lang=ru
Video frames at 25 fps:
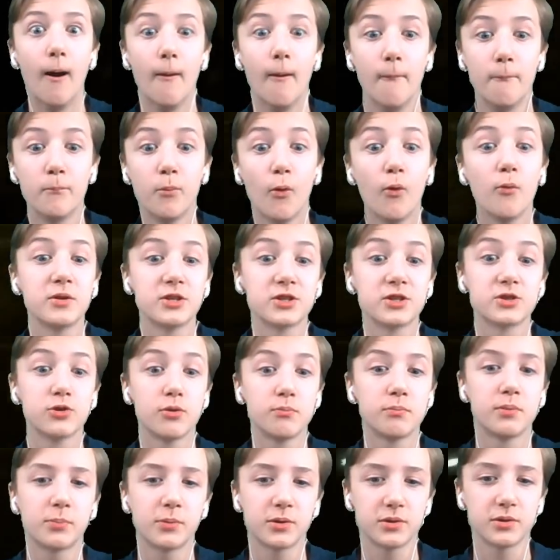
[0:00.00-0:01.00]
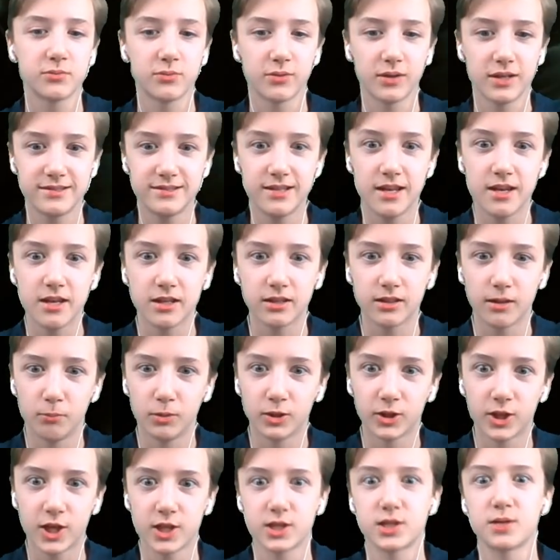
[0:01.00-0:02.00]
помнишь, зомби против растений, там был
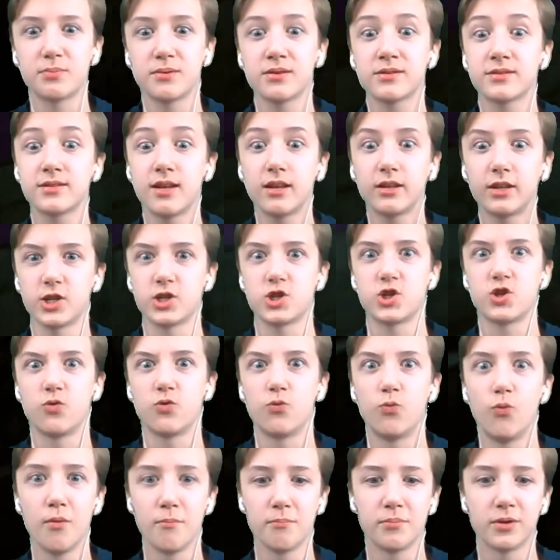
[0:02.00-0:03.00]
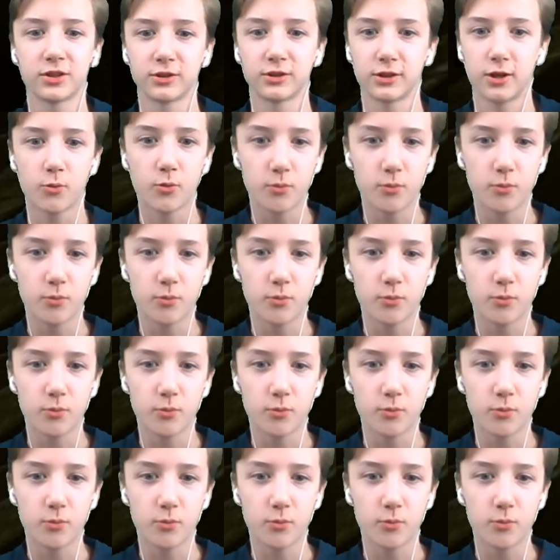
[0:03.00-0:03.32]
даже персонаж, чвомпер, такой